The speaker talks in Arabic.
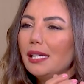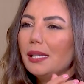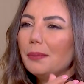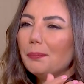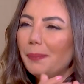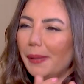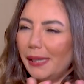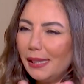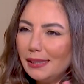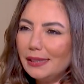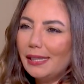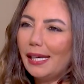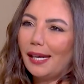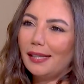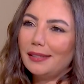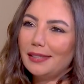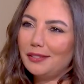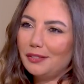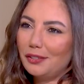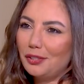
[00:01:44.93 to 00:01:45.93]
بعيده
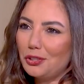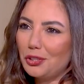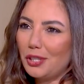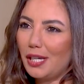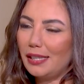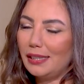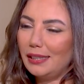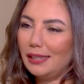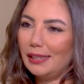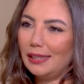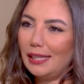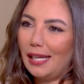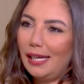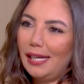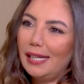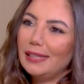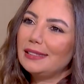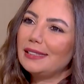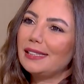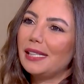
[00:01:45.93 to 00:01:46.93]
عن التجاري الى
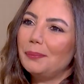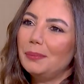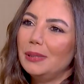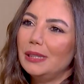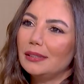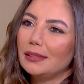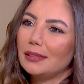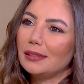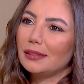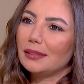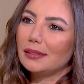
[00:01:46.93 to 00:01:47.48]
حد كبير